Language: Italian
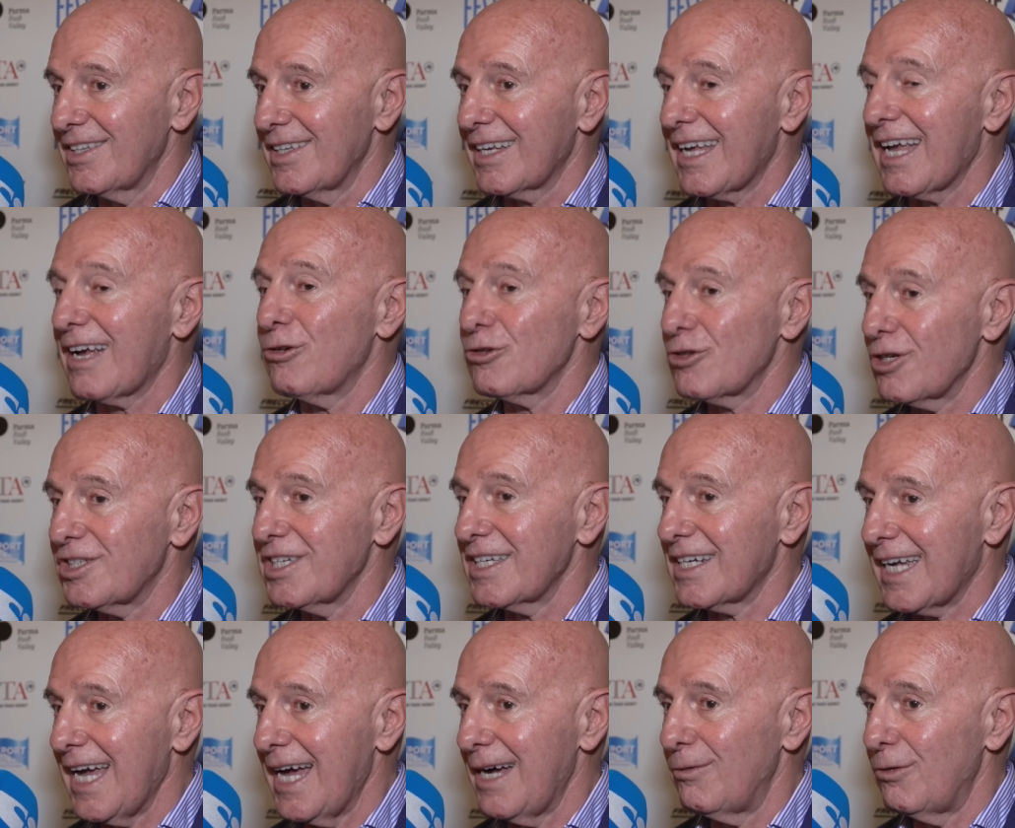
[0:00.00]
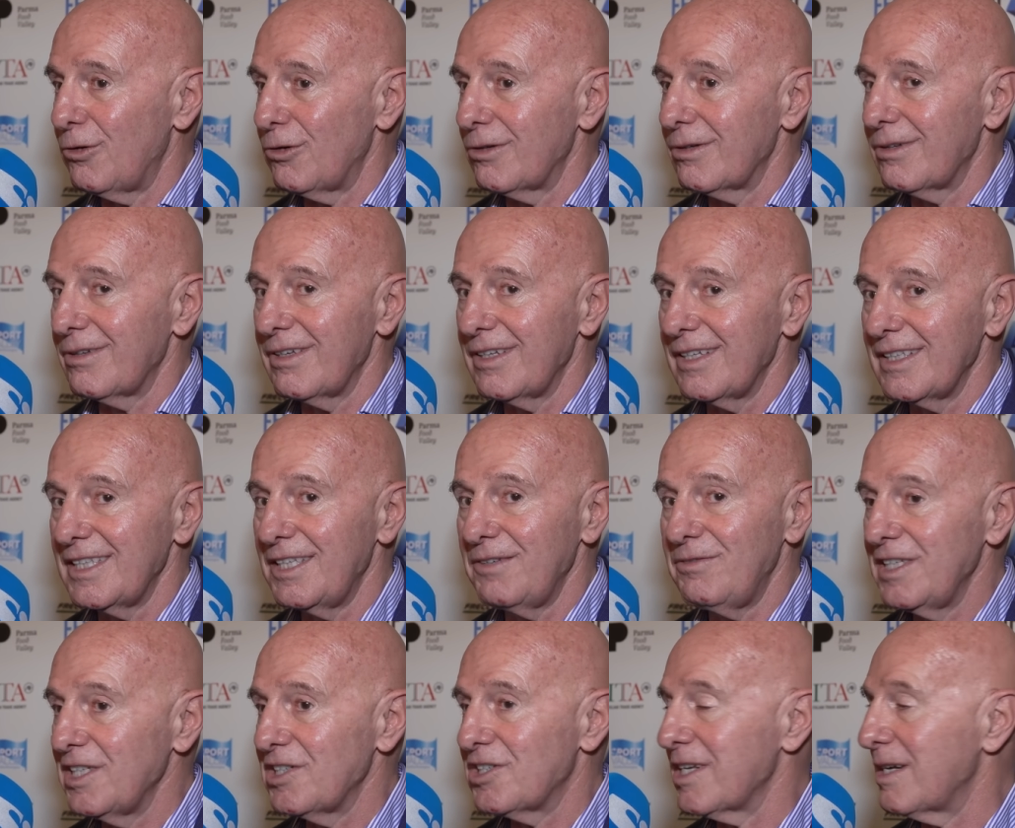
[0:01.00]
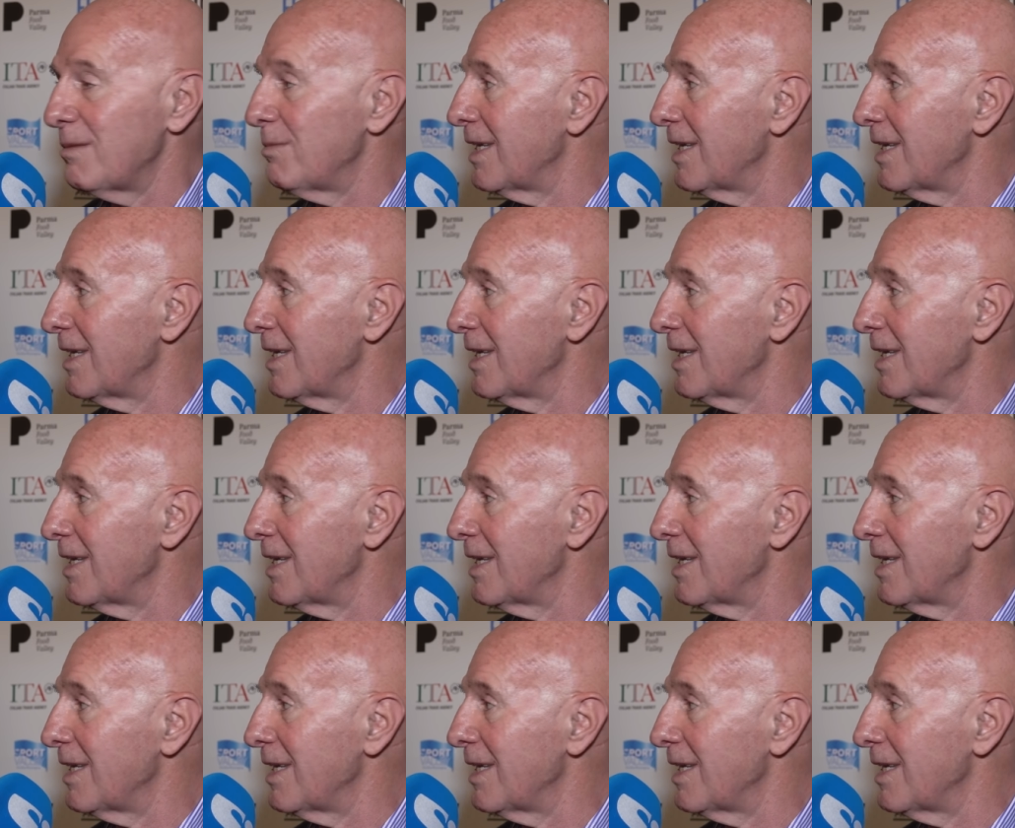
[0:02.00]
Che cosa cercavo? Di vincere